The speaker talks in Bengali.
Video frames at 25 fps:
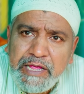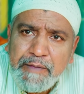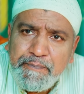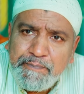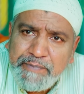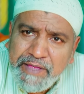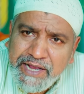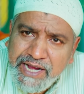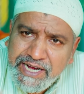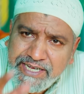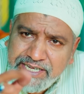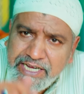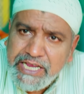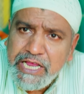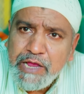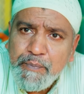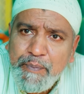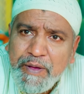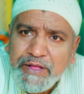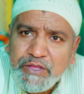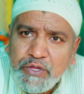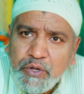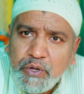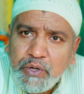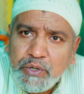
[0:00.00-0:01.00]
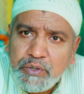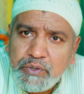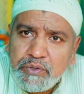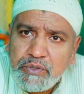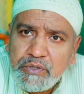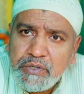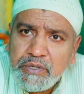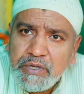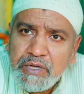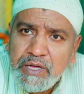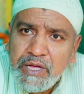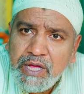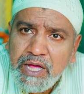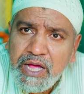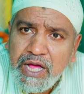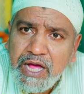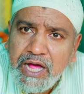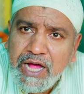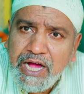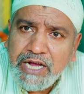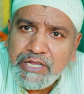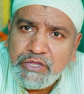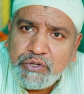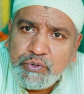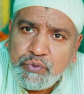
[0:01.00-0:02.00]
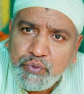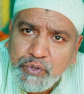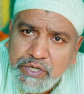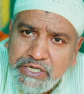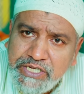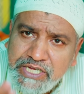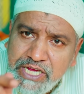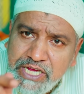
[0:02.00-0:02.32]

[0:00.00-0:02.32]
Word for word: ইফতার একটা ইবাদত আর তুই